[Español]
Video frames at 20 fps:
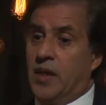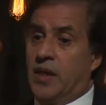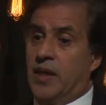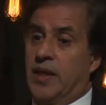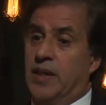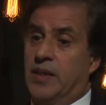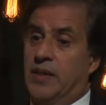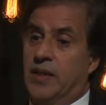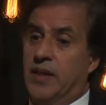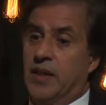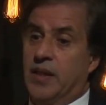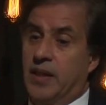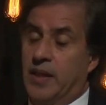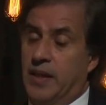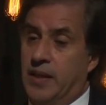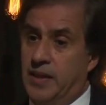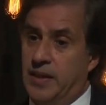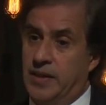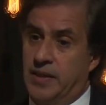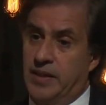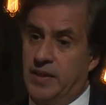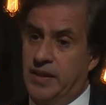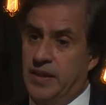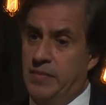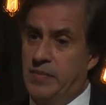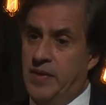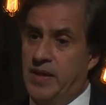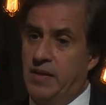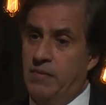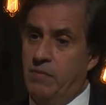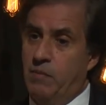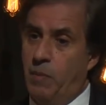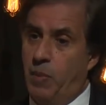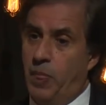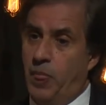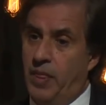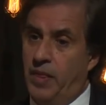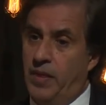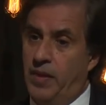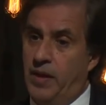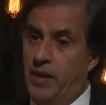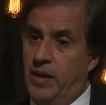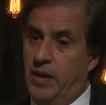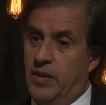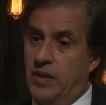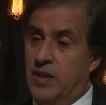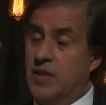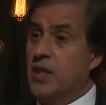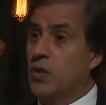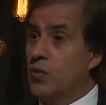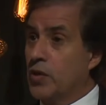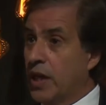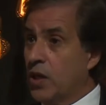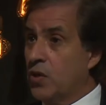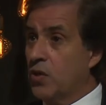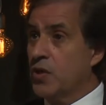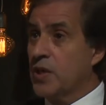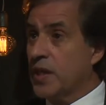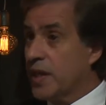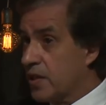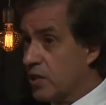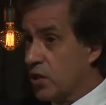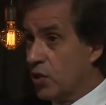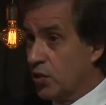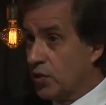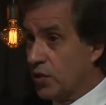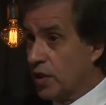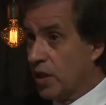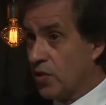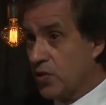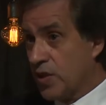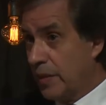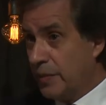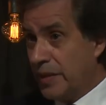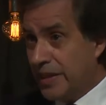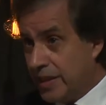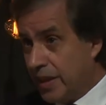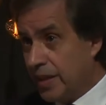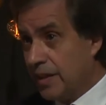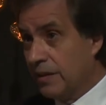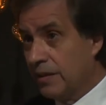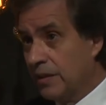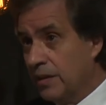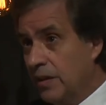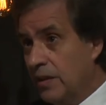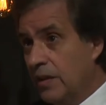este, en este tema de decir una cosa y hacer otra, o sea, mentir.